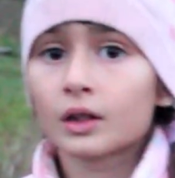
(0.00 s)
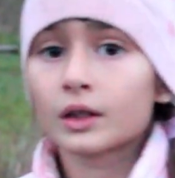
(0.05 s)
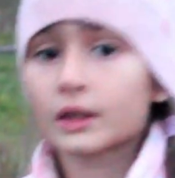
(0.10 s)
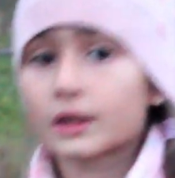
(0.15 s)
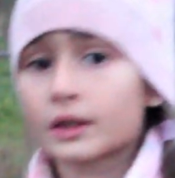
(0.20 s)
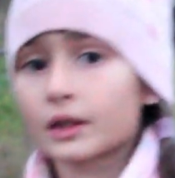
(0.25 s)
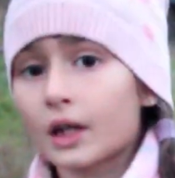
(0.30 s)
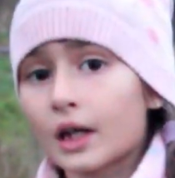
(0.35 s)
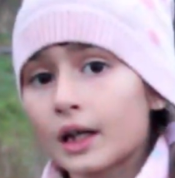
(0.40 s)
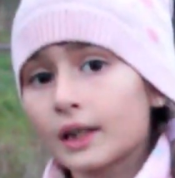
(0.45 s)

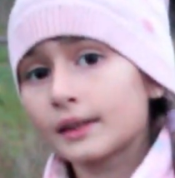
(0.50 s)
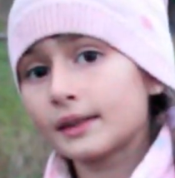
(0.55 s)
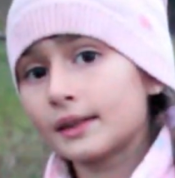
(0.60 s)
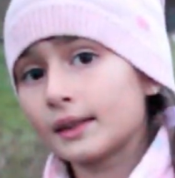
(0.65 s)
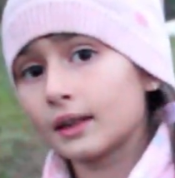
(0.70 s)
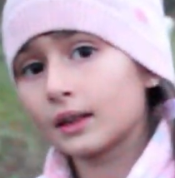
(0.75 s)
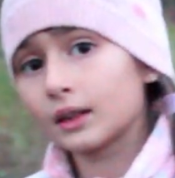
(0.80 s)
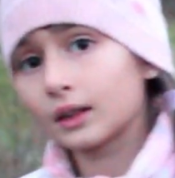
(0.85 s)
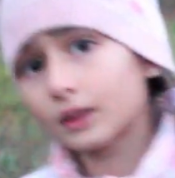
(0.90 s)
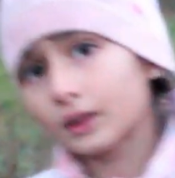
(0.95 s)

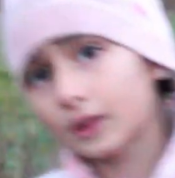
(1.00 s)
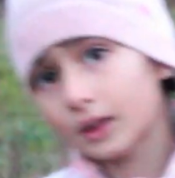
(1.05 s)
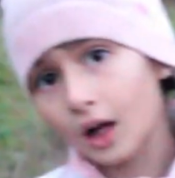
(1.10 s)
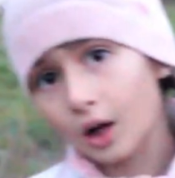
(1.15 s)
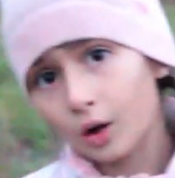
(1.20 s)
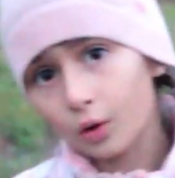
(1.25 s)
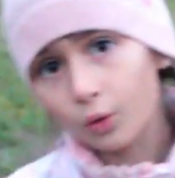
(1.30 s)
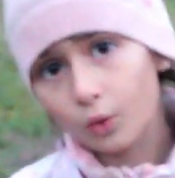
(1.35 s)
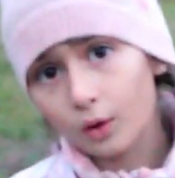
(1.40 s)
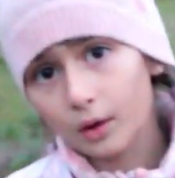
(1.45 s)
Знаете,
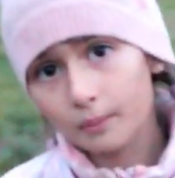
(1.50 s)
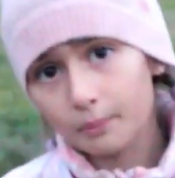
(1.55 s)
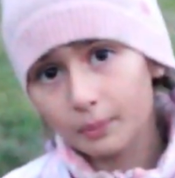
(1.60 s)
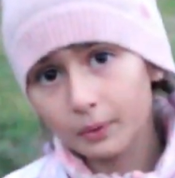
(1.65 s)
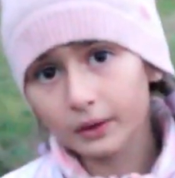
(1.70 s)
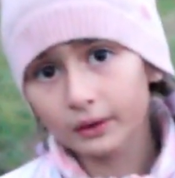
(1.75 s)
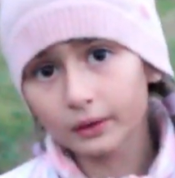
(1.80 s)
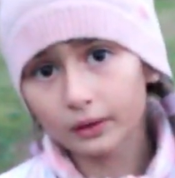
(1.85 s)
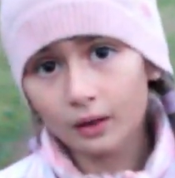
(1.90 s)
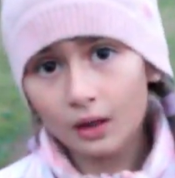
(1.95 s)
какой
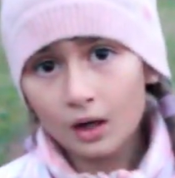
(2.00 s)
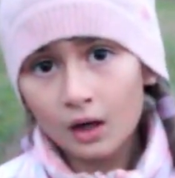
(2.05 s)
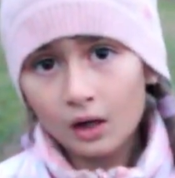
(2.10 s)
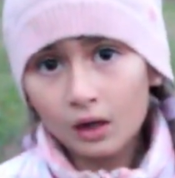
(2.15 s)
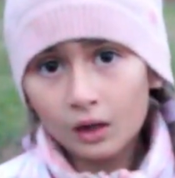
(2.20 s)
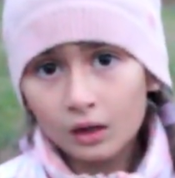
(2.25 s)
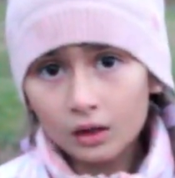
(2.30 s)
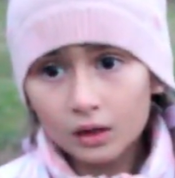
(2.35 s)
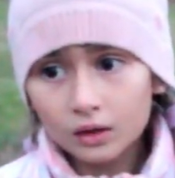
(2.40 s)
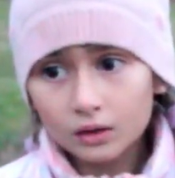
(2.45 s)
был
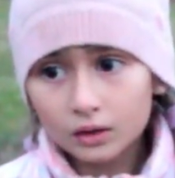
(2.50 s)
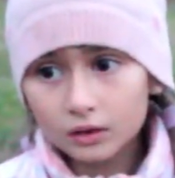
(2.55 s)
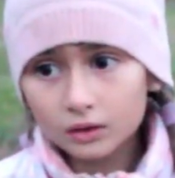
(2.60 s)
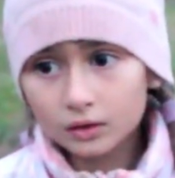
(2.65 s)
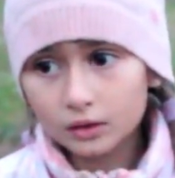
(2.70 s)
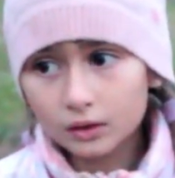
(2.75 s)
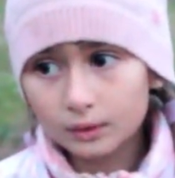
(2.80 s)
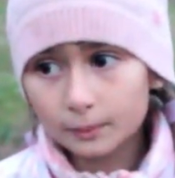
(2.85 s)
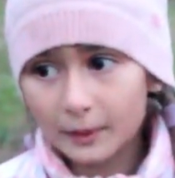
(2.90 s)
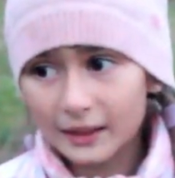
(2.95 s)
э,
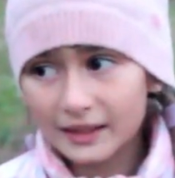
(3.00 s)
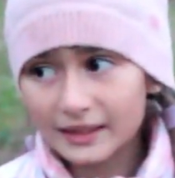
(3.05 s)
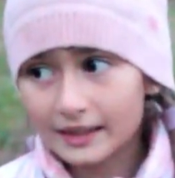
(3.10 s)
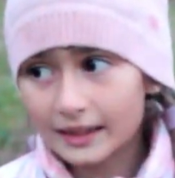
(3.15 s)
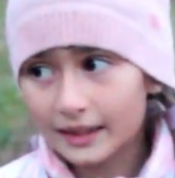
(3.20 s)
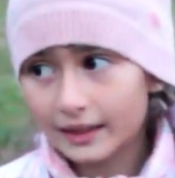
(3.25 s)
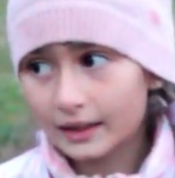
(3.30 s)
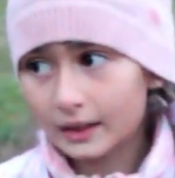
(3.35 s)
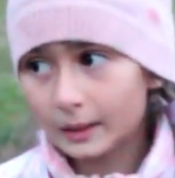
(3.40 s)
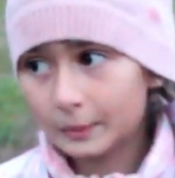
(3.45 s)

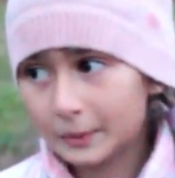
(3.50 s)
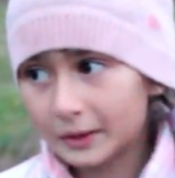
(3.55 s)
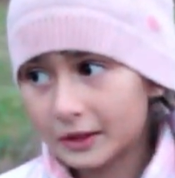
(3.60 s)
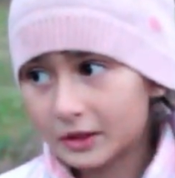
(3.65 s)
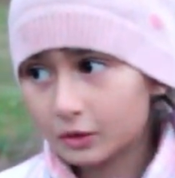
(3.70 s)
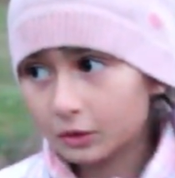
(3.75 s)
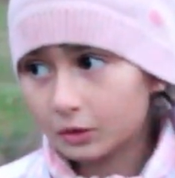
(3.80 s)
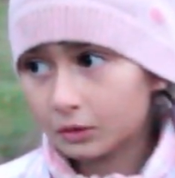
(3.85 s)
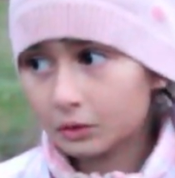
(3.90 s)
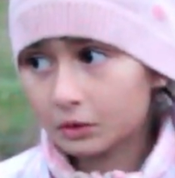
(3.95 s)
последний
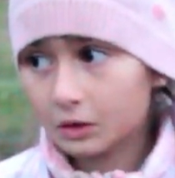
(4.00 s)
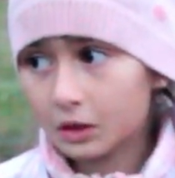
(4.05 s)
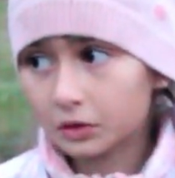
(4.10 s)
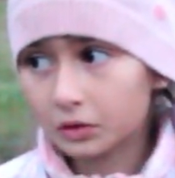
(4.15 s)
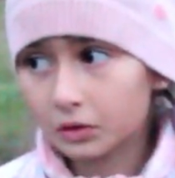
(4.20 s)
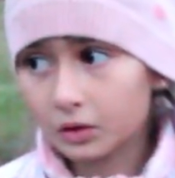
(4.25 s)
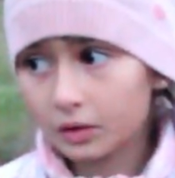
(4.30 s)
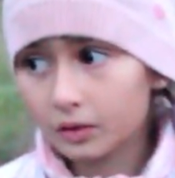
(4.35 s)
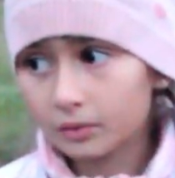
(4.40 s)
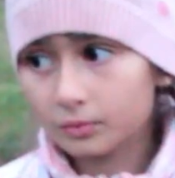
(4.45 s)
подсолнух,
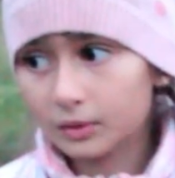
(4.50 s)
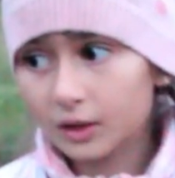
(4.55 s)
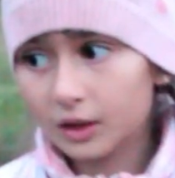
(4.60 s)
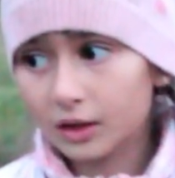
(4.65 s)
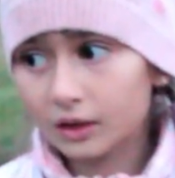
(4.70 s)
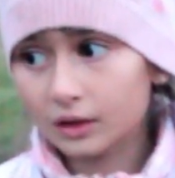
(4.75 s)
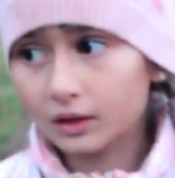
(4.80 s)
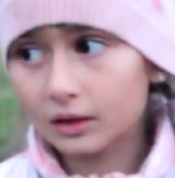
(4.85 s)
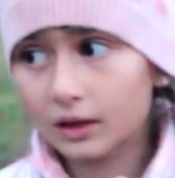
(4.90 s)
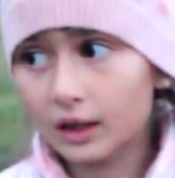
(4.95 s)
который мы
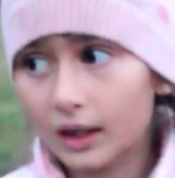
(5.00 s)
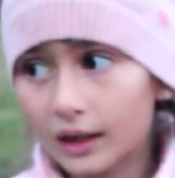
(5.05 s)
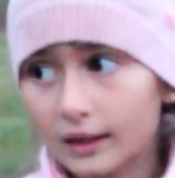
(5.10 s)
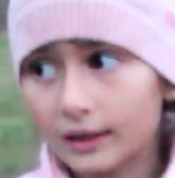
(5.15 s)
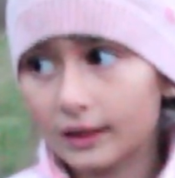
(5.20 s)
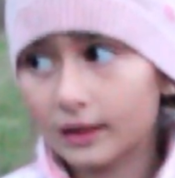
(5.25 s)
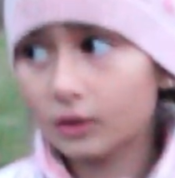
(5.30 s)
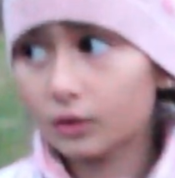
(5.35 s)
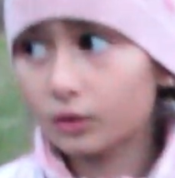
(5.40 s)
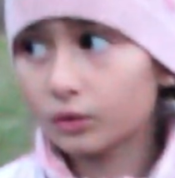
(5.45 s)

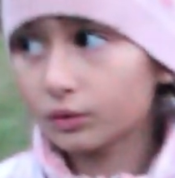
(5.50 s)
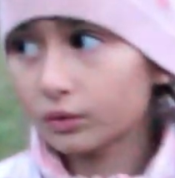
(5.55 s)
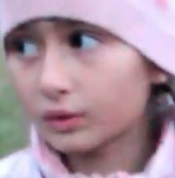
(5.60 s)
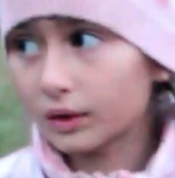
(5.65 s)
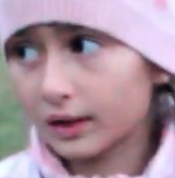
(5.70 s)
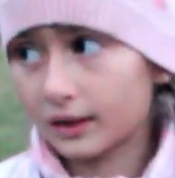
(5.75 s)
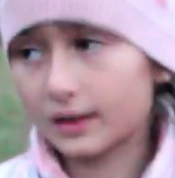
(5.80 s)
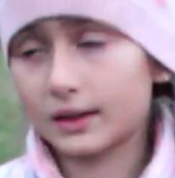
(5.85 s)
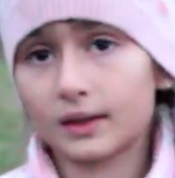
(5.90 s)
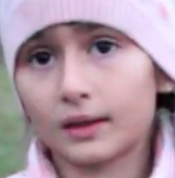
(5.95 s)
дали
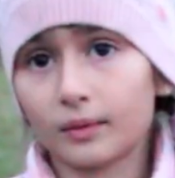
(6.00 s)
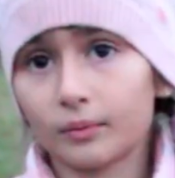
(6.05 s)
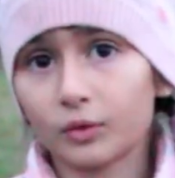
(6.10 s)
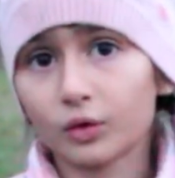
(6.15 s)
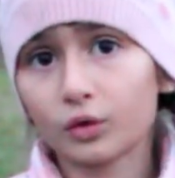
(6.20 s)
курицам?